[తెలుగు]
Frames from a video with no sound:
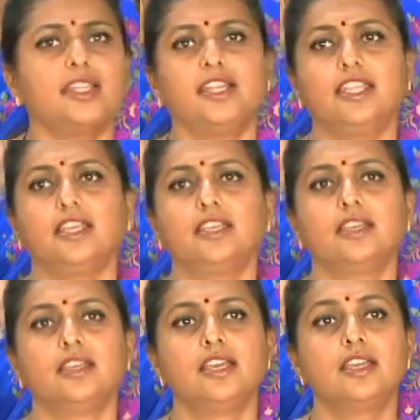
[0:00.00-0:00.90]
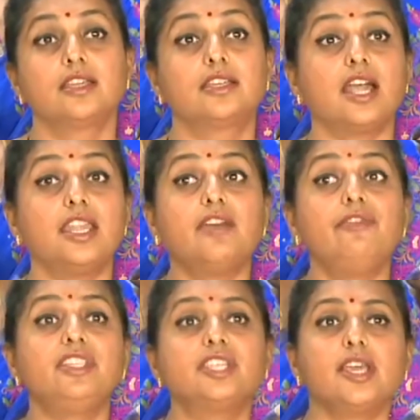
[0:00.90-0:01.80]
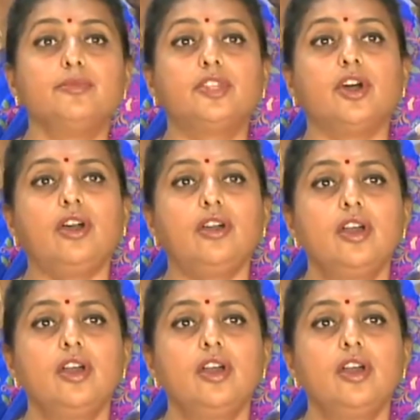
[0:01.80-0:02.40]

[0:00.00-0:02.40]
కాదండి ఘన విజయంతో